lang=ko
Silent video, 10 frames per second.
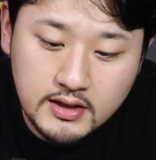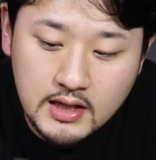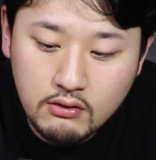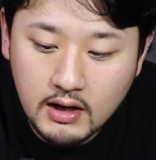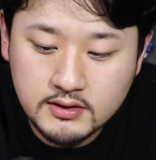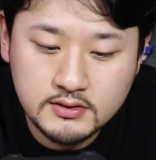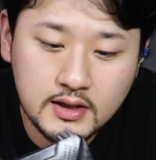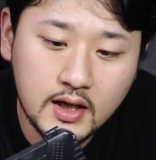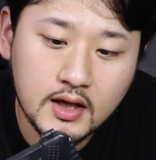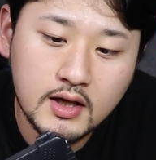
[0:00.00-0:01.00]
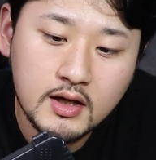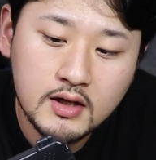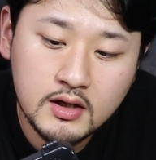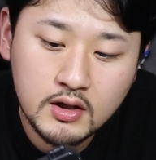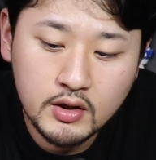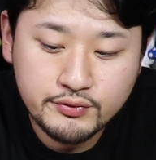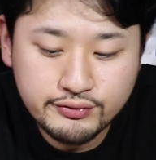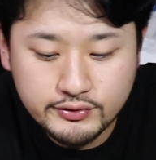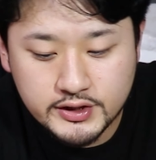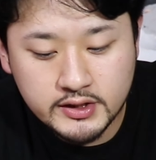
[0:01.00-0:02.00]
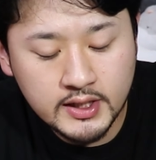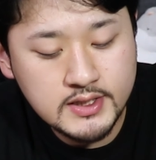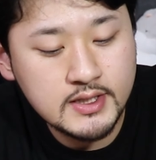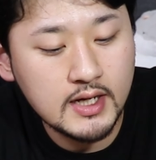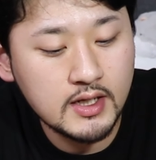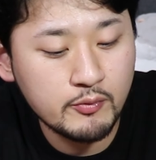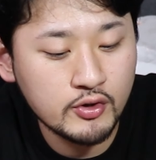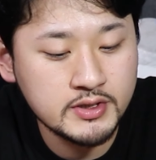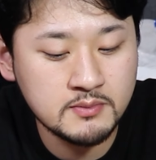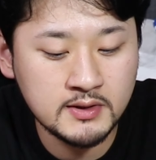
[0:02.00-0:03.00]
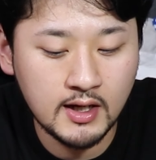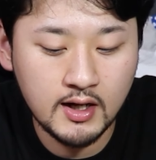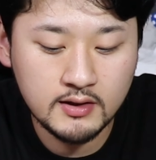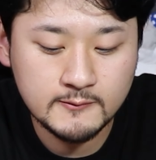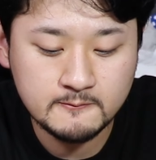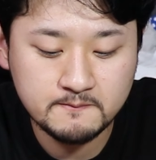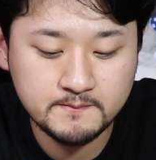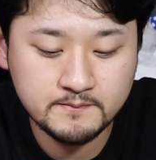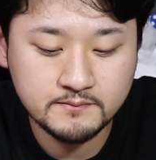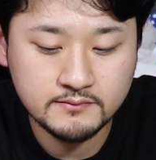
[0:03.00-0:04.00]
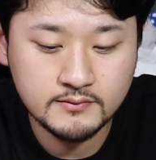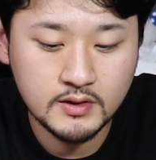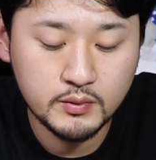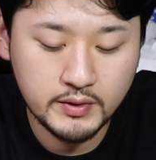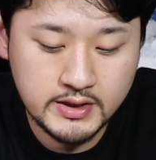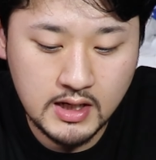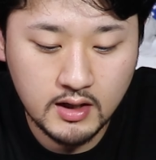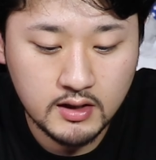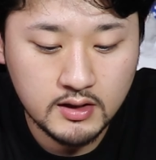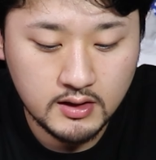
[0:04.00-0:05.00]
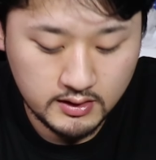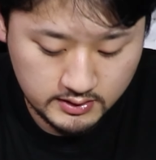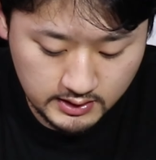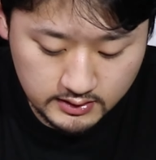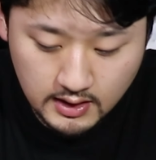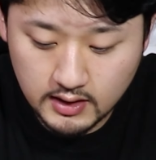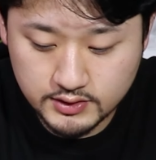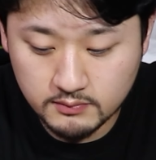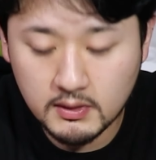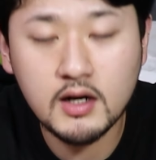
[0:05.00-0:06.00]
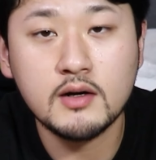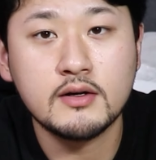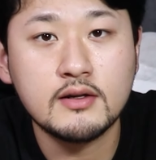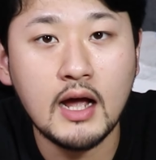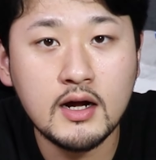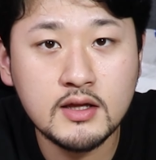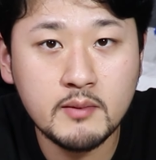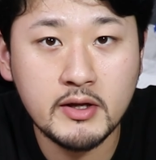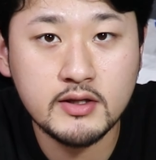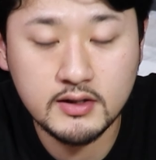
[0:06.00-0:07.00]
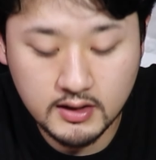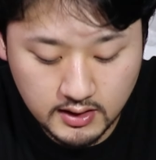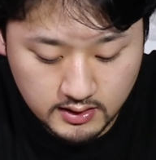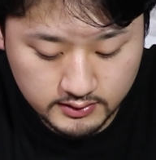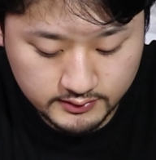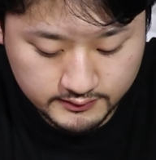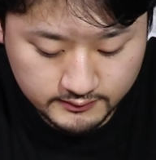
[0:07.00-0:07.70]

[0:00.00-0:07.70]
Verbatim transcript: 된다고 하는데 굳이 테스트 안 해보겠습니다 왜냐 그랬다가 정말 나가리 되면 안 되니까